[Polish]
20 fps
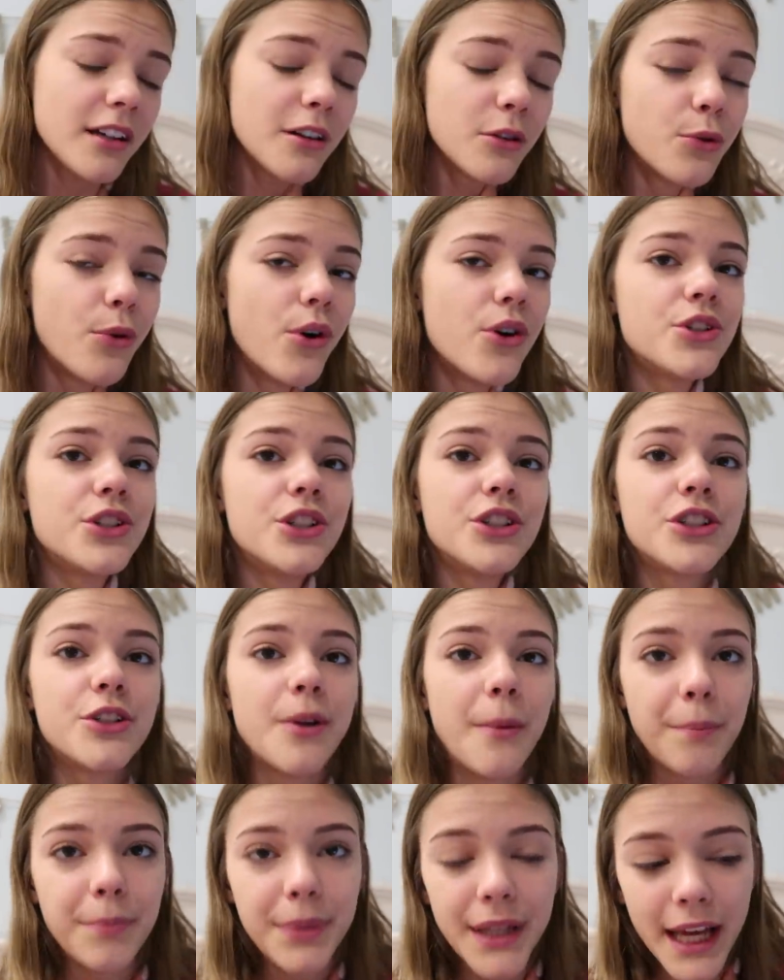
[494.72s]
ułożysz
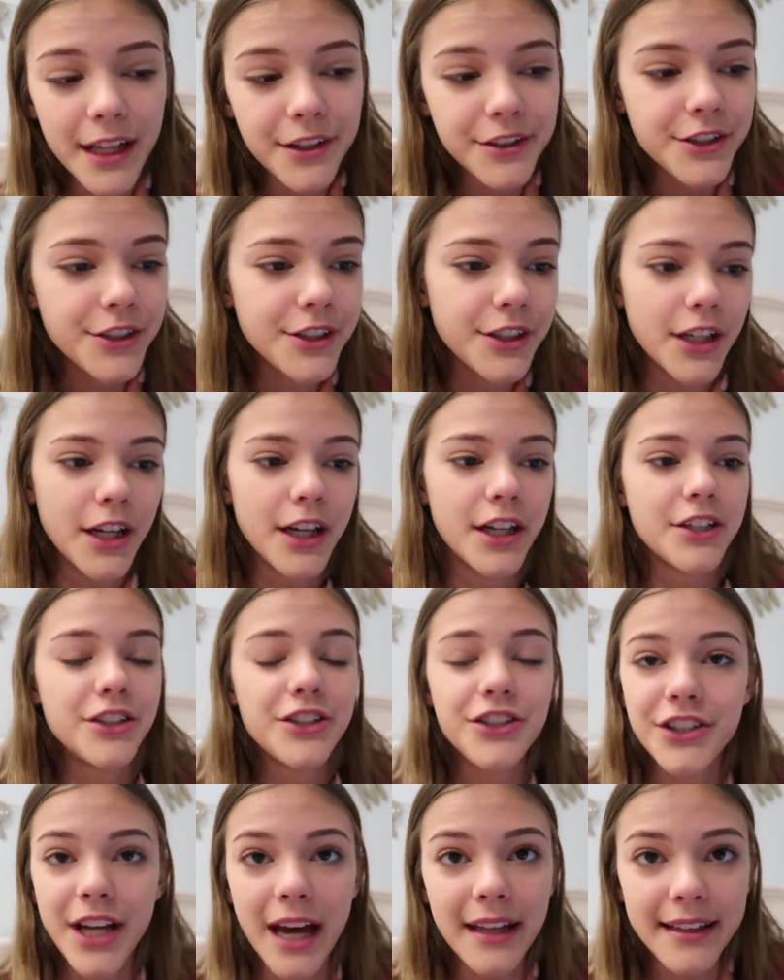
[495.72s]
pięć e,
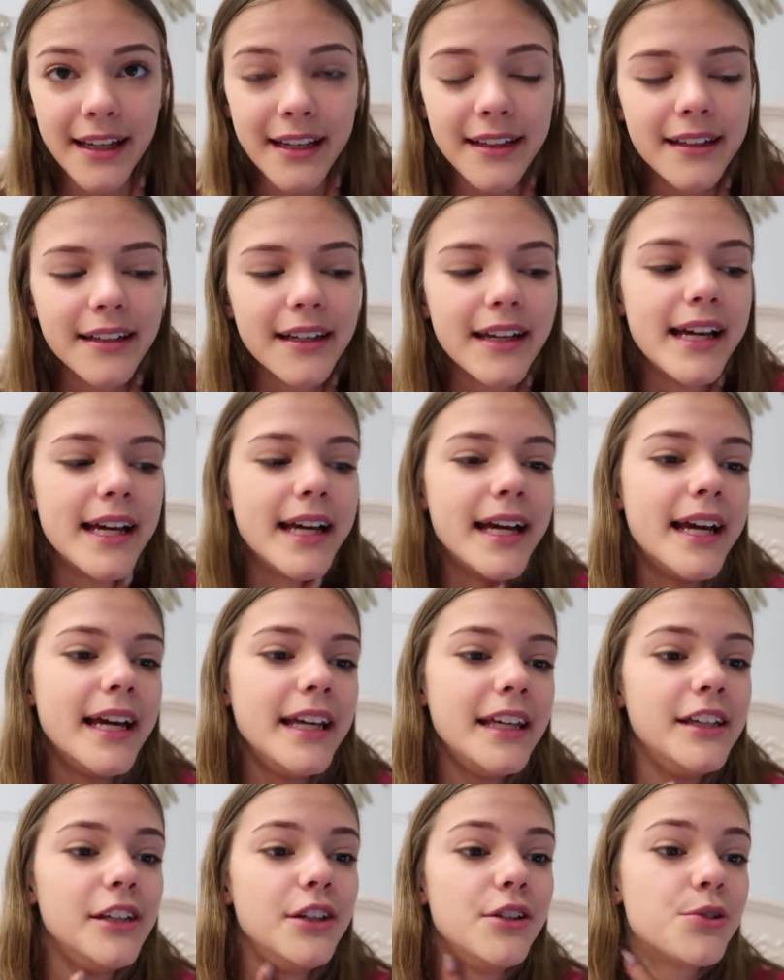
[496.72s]
ścianek,
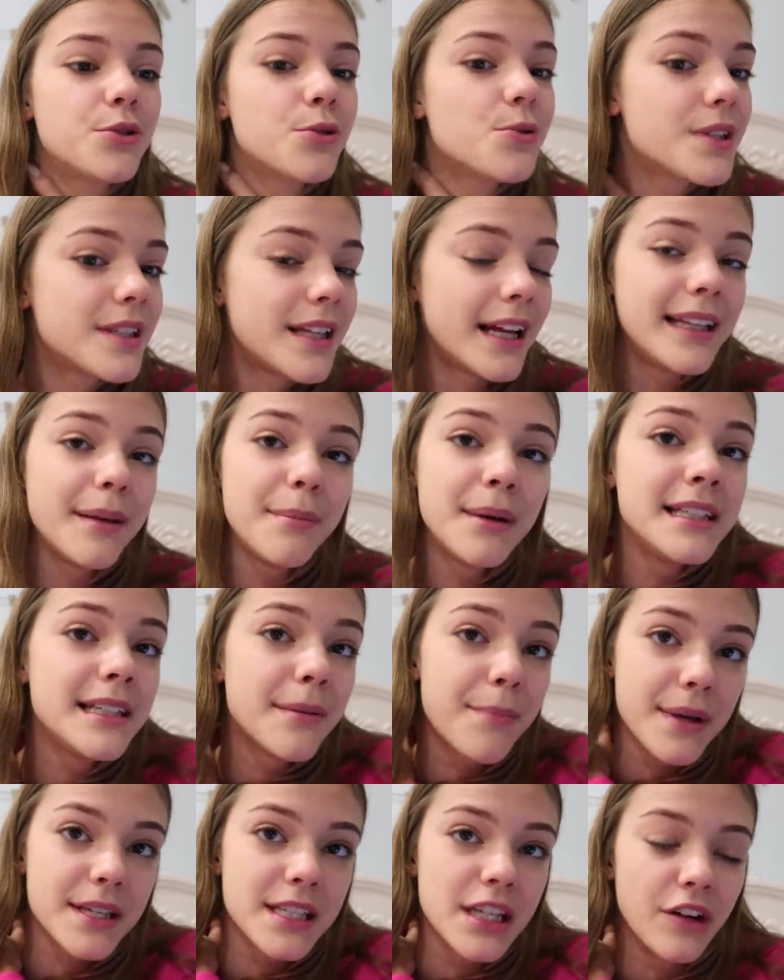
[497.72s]
i szósta nie będzie
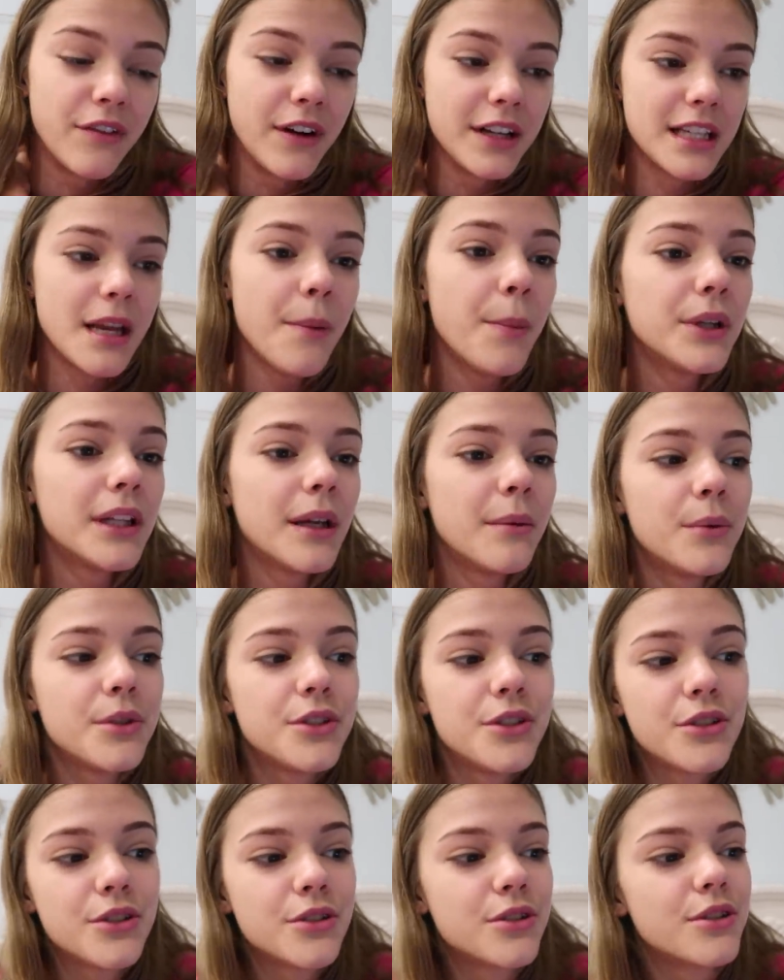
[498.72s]
pasować i potem
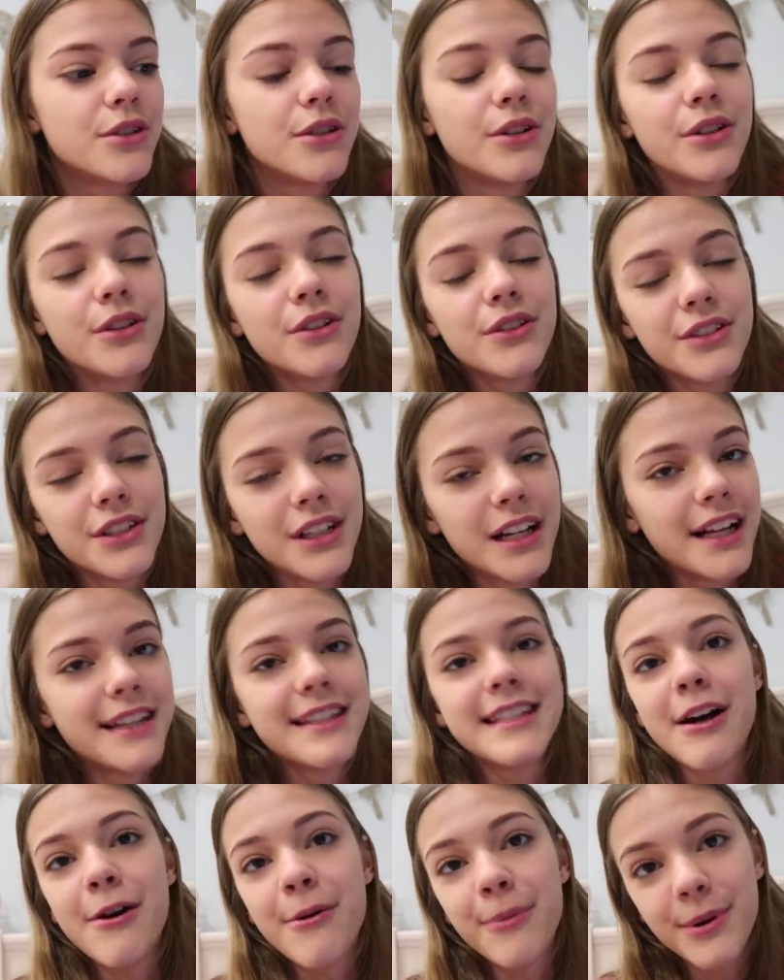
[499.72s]
musisz
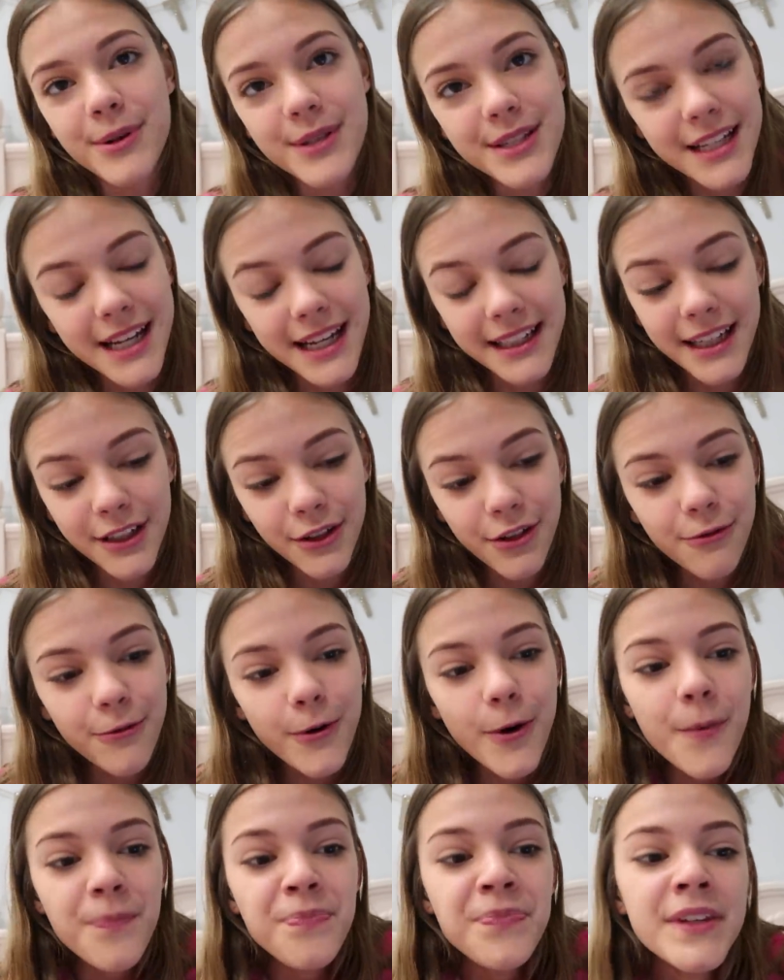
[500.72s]
rozdzielać całą kostkę na nowo
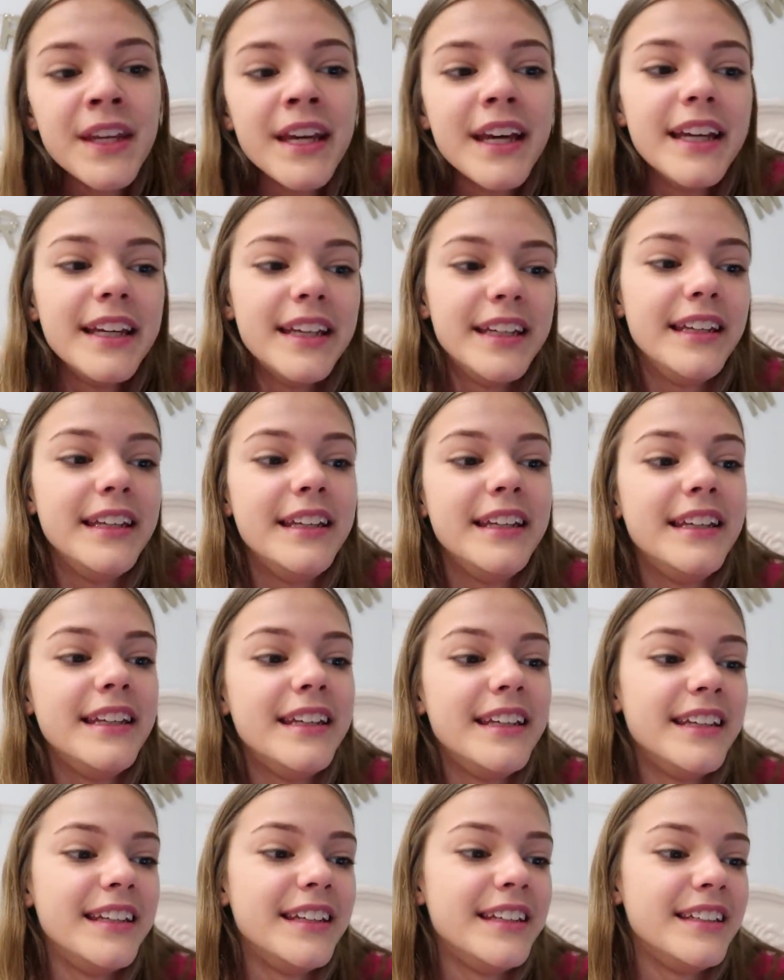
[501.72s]

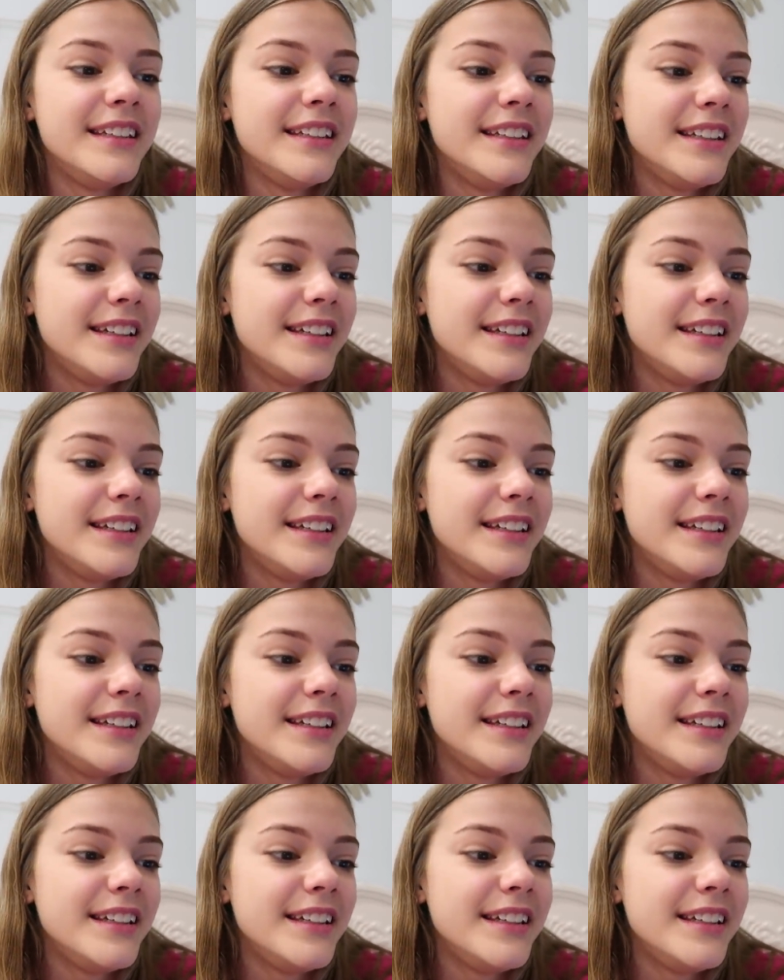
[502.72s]
i